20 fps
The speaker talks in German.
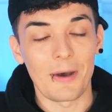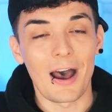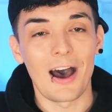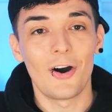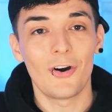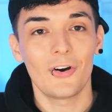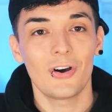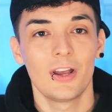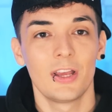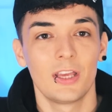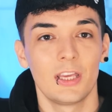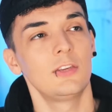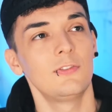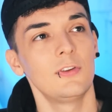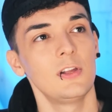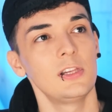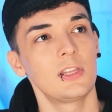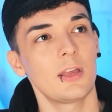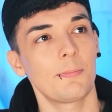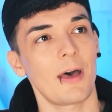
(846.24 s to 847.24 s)
Aber auch, ich
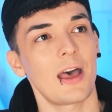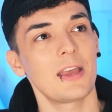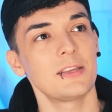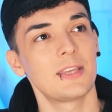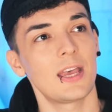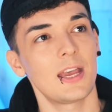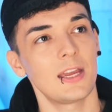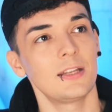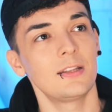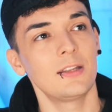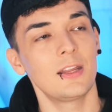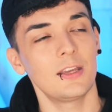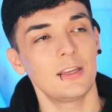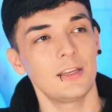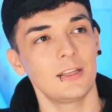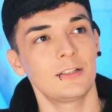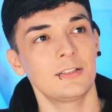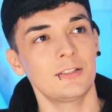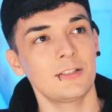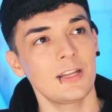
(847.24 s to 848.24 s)
will dabei sein
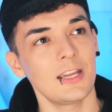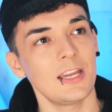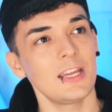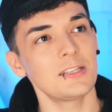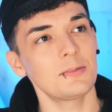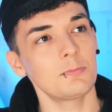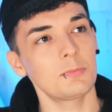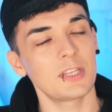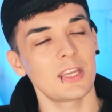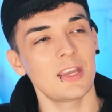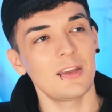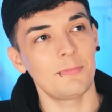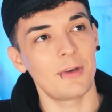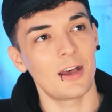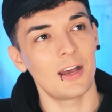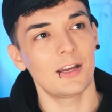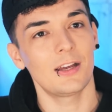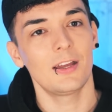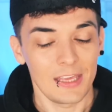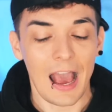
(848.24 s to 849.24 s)
in diesem
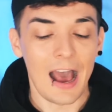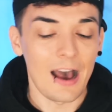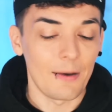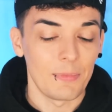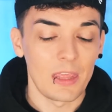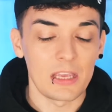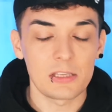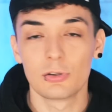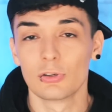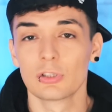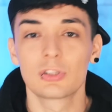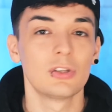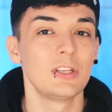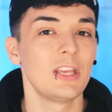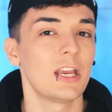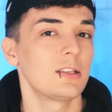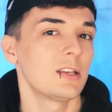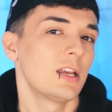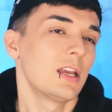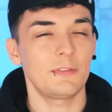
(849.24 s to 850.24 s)
Zimmer. Ja, es
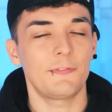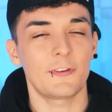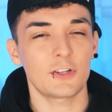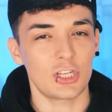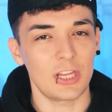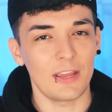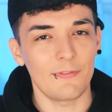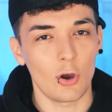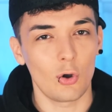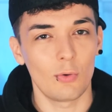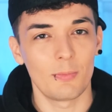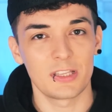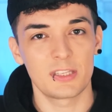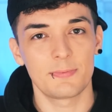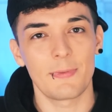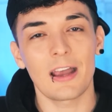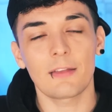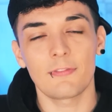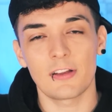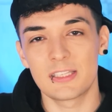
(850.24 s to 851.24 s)
funktioniert. Ich verstehe, warum man es
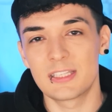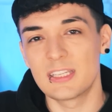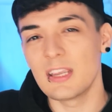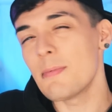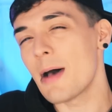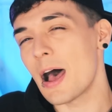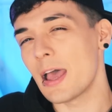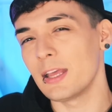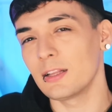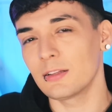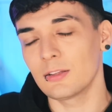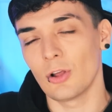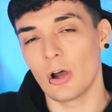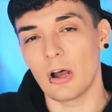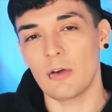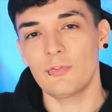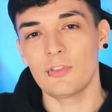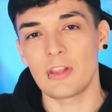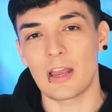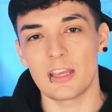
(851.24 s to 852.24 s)
macht, weil Zimmer hinten
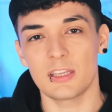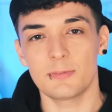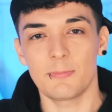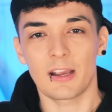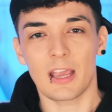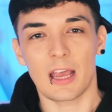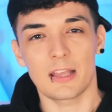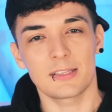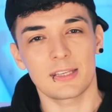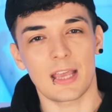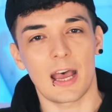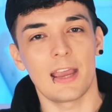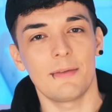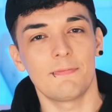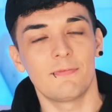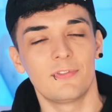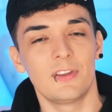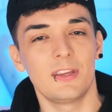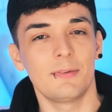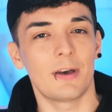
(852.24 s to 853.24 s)
offener ist. Man kann es
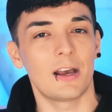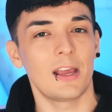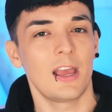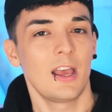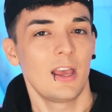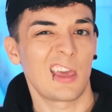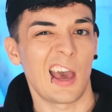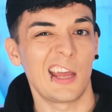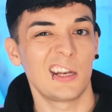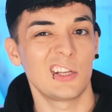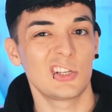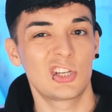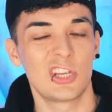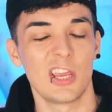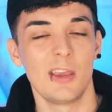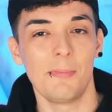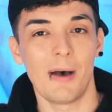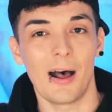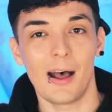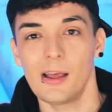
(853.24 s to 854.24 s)
reimen wie bei keinen
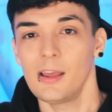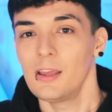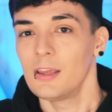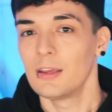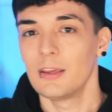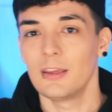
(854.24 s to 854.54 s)
Schimmer